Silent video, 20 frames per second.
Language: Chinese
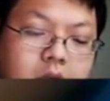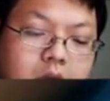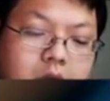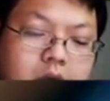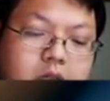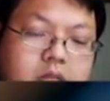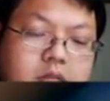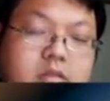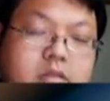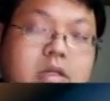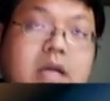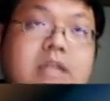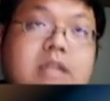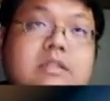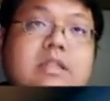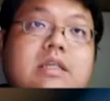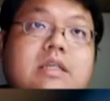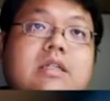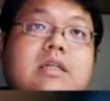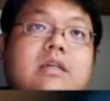然后
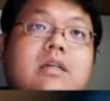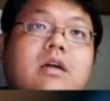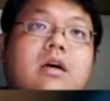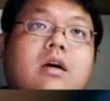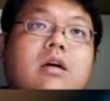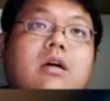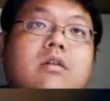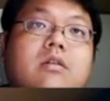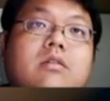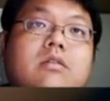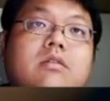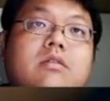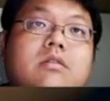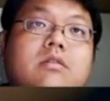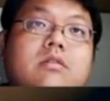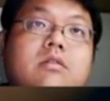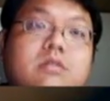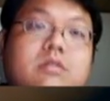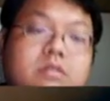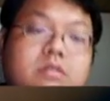看这个哈，
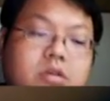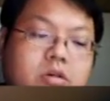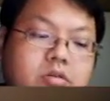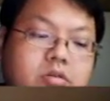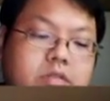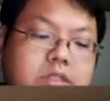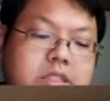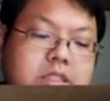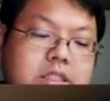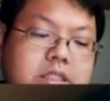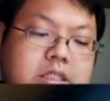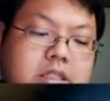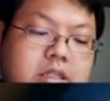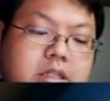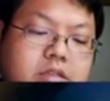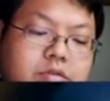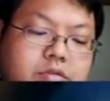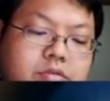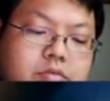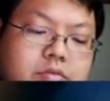有几
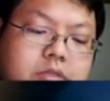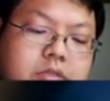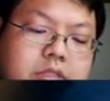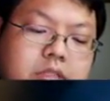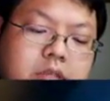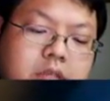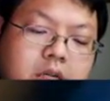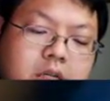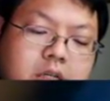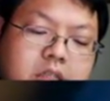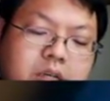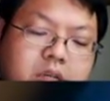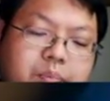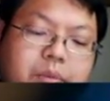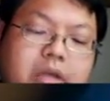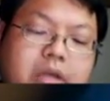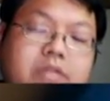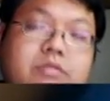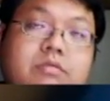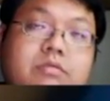个数是二的
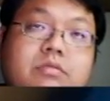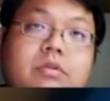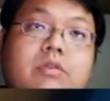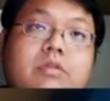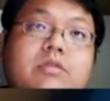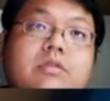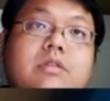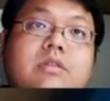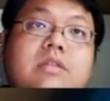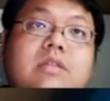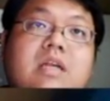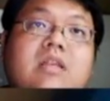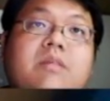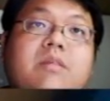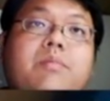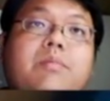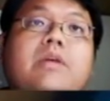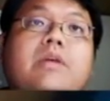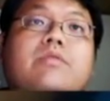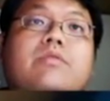倍数又是三
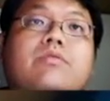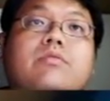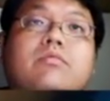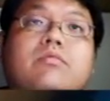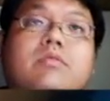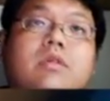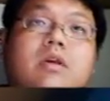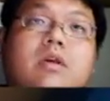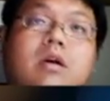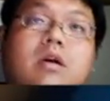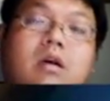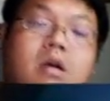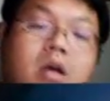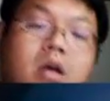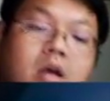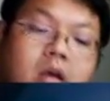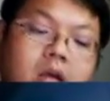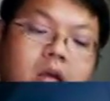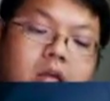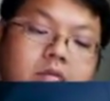的倍数的哈，
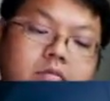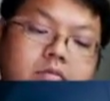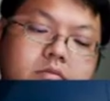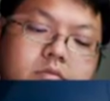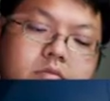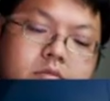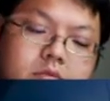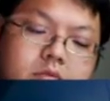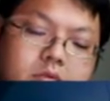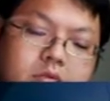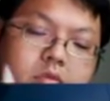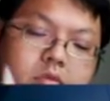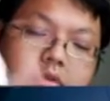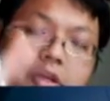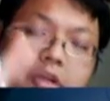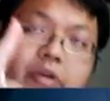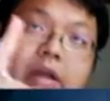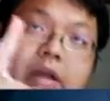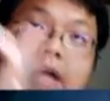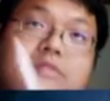
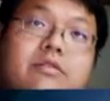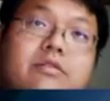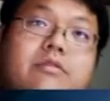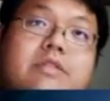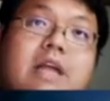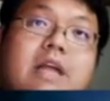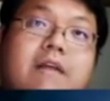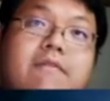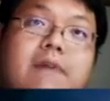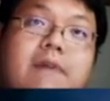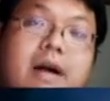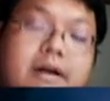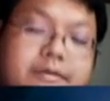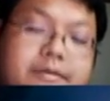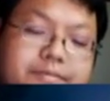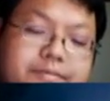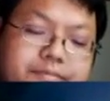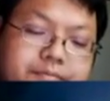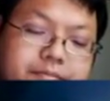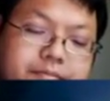你有两种想法，
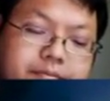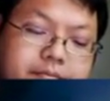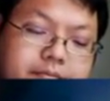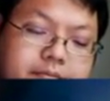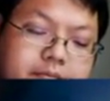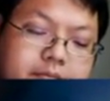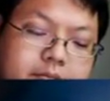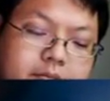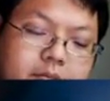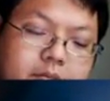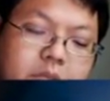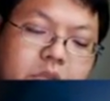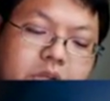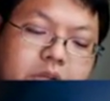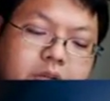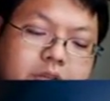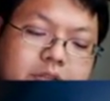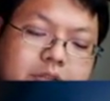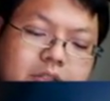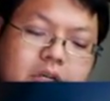
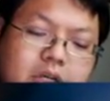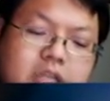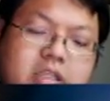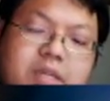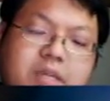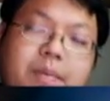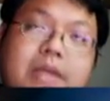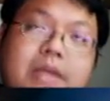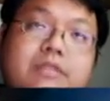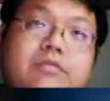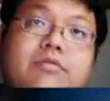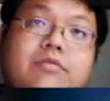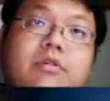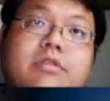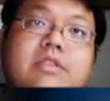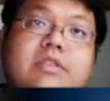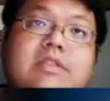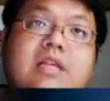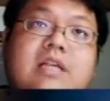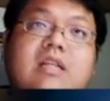是二的倍数
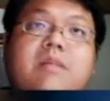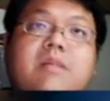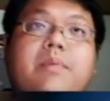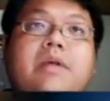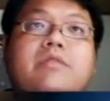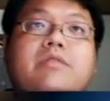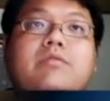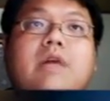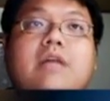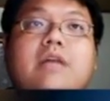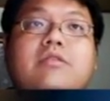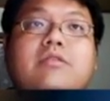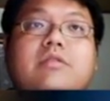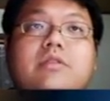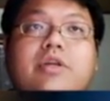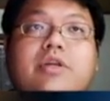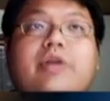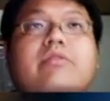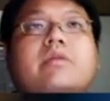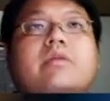又是三的倍数，它就
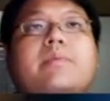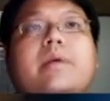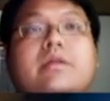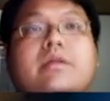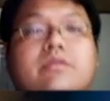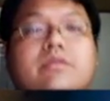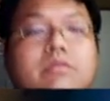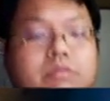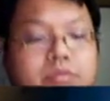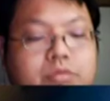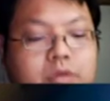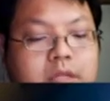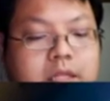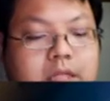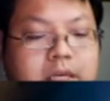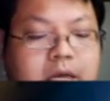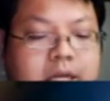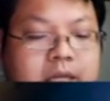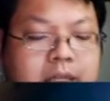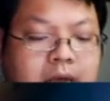是六的倍数，所以
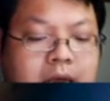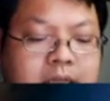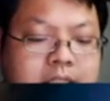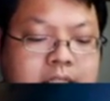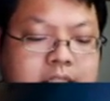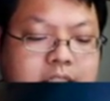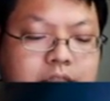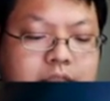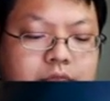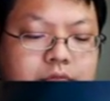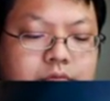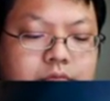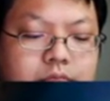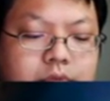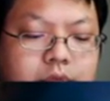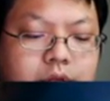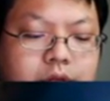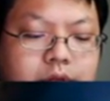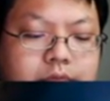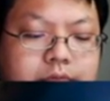你可以拿一千除
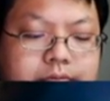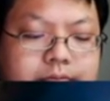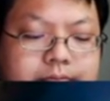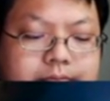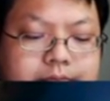六，